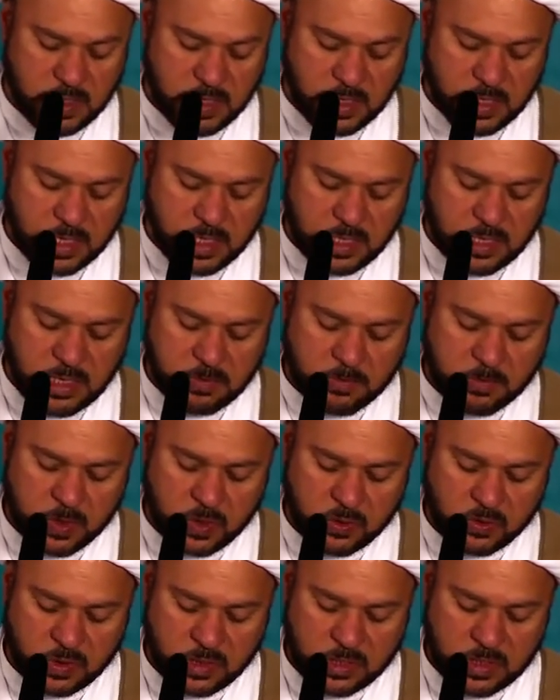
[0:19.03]
انا
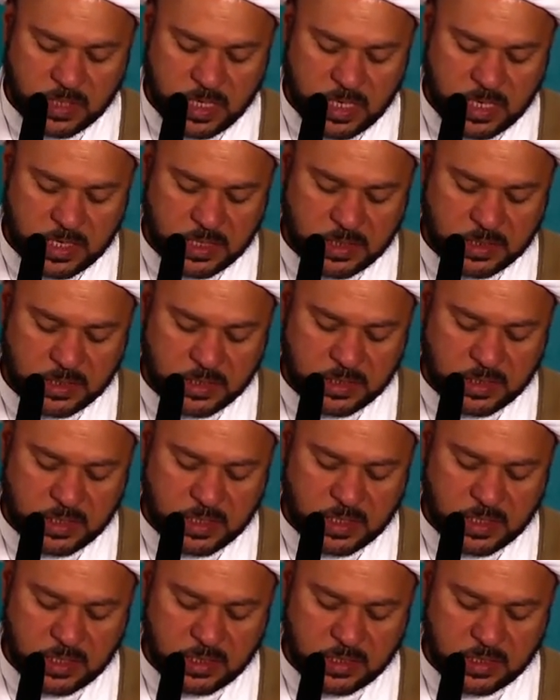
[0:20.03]
ابن الداعي
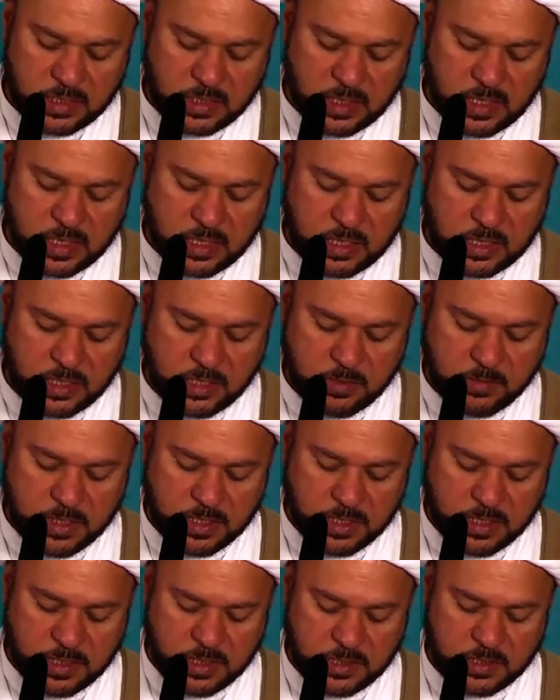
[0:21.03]
الى الله
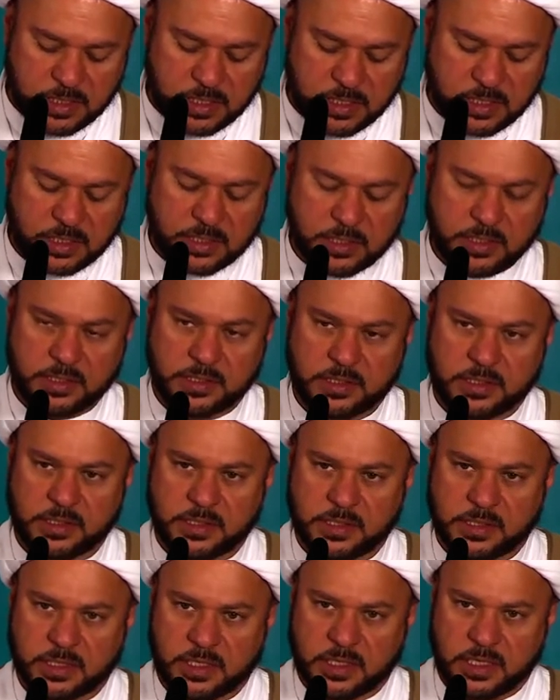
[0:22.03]
باذنه
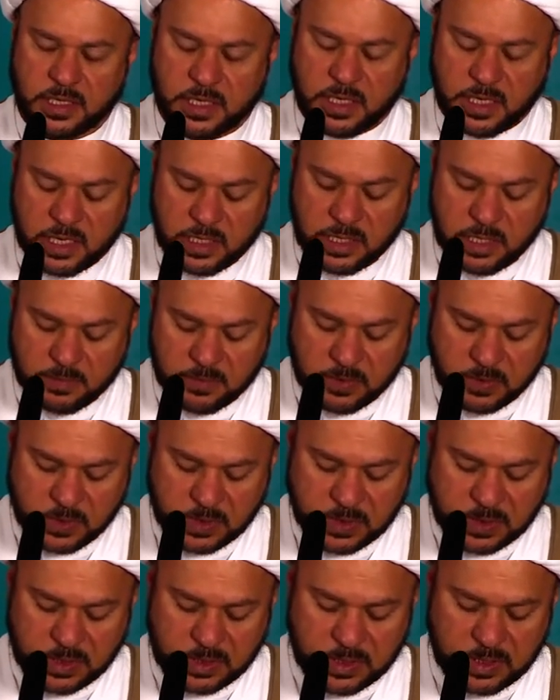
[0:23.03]
انا ابن
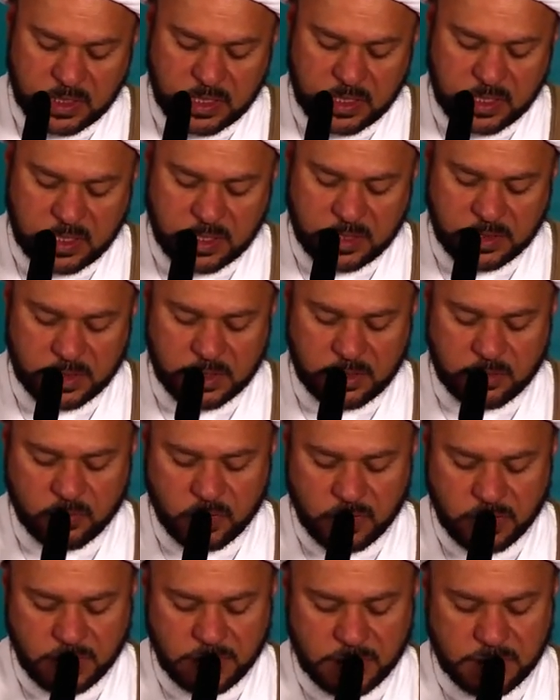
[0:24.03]
السراج
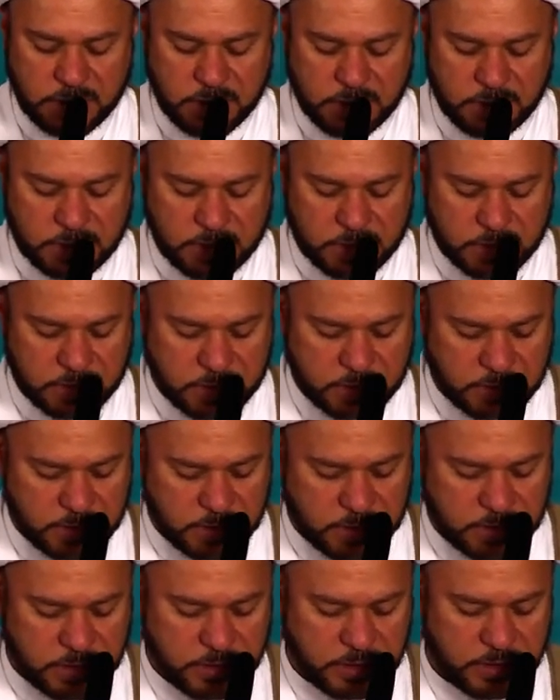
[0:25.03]
المنير
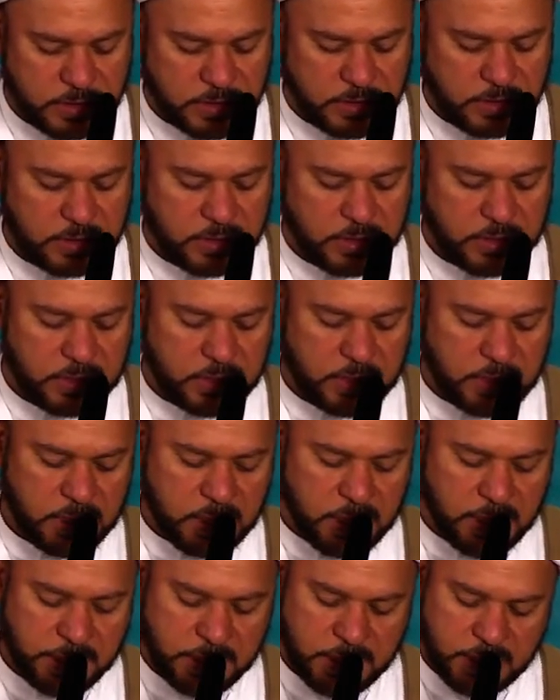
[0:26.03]

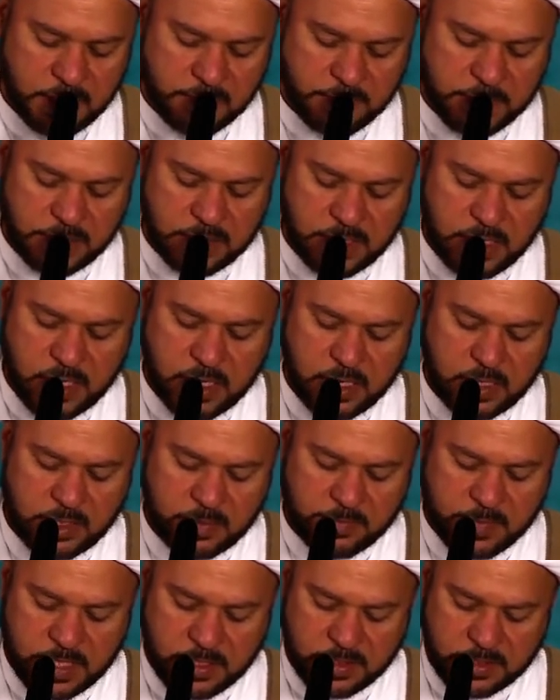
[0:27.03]
انا من
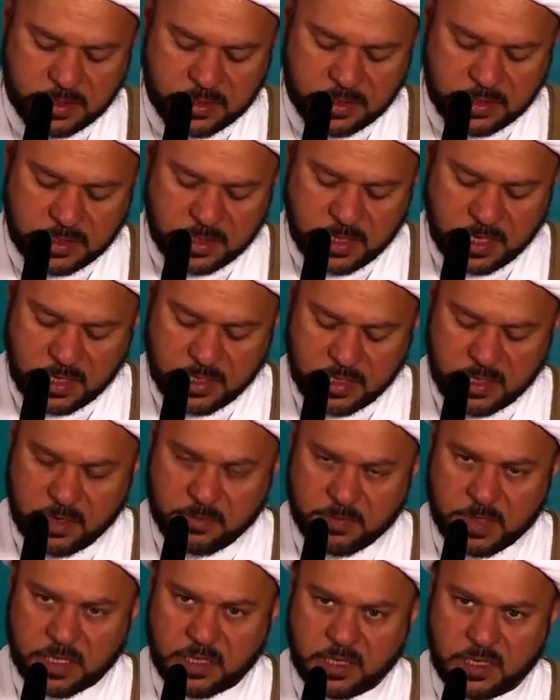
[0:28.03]
اهل بيت
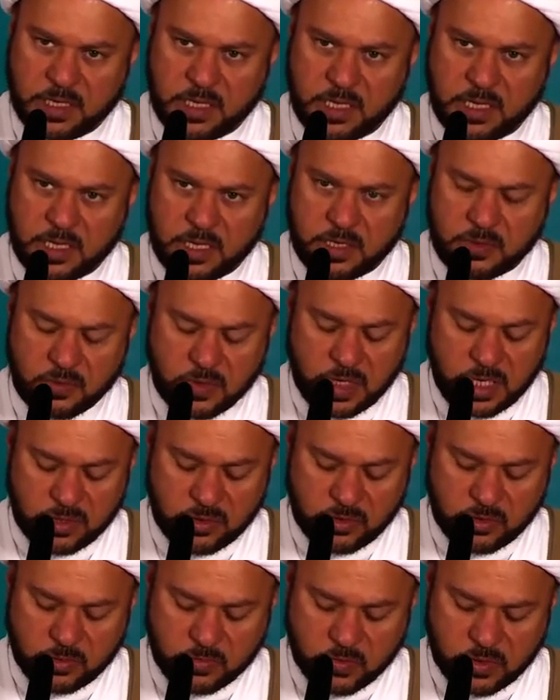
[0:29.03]
اذهب الله
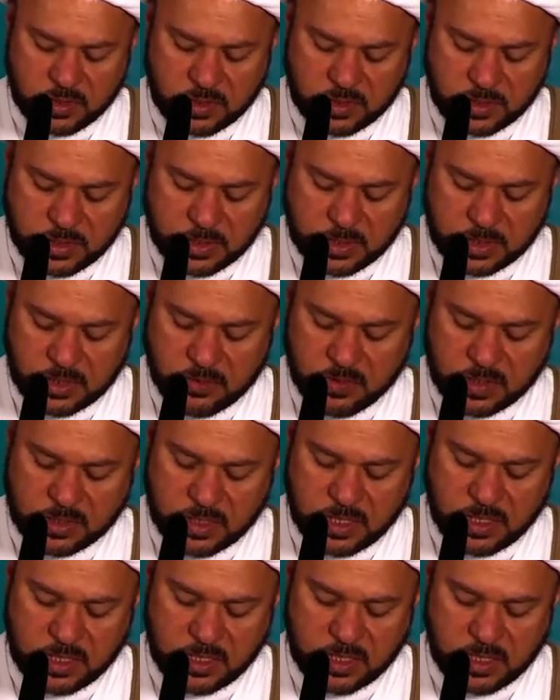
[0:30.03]
عنهم الرجس
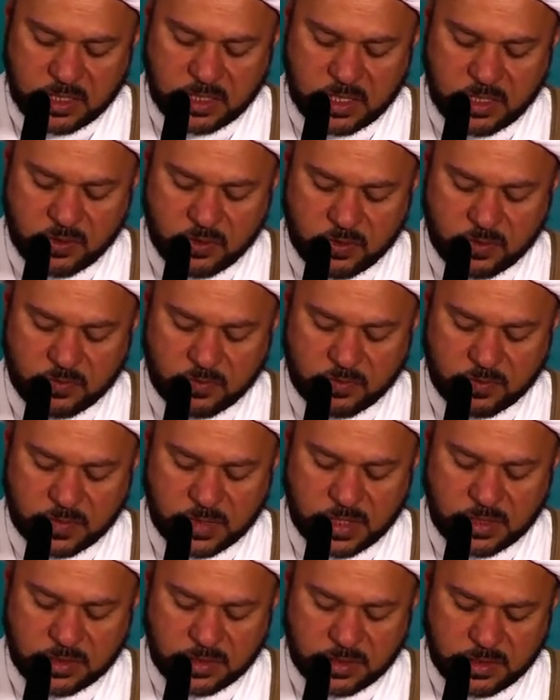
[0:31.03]
وطهرهم
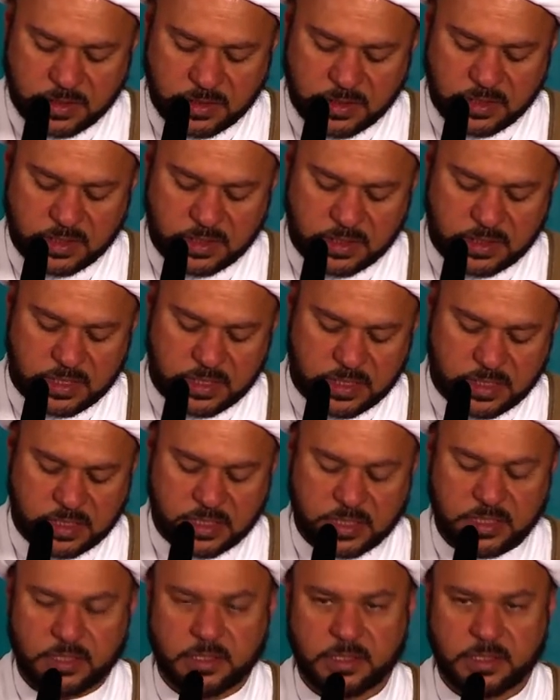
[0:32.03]
تطهيرا